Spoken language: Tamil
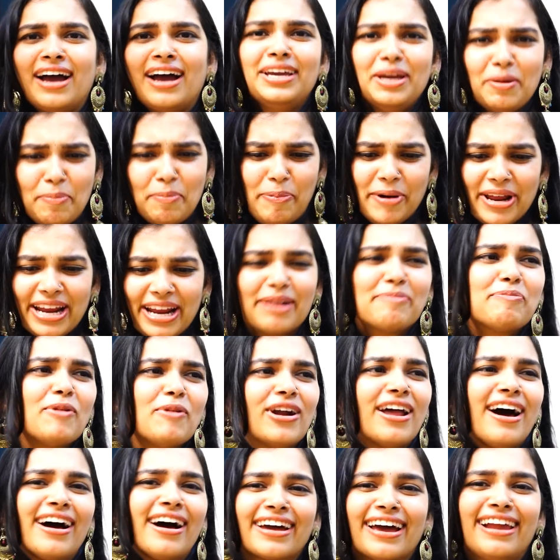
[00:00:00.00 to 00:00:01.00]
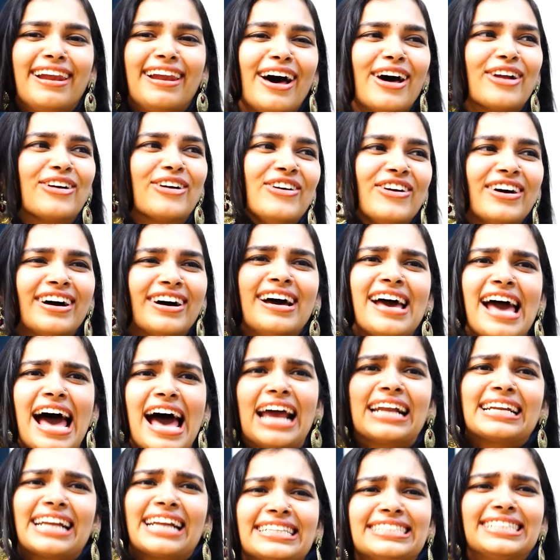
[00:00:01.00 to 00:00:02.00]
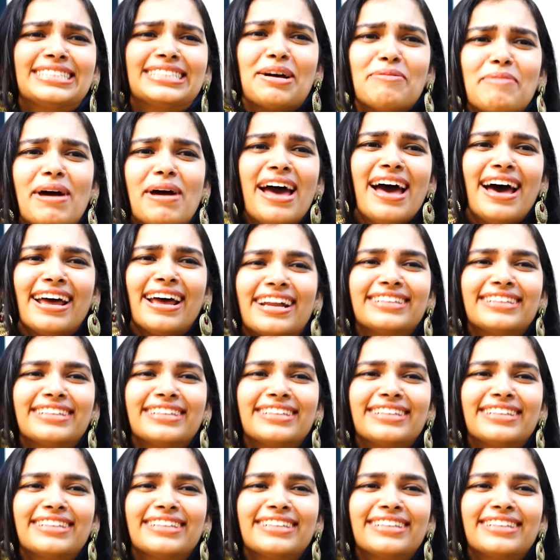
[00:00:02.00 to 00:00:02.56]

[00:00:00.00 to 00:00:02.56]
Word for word: இப்படி இருப்போம் நாங்க எல்லாரும் ஏ ரஞ்சிதமே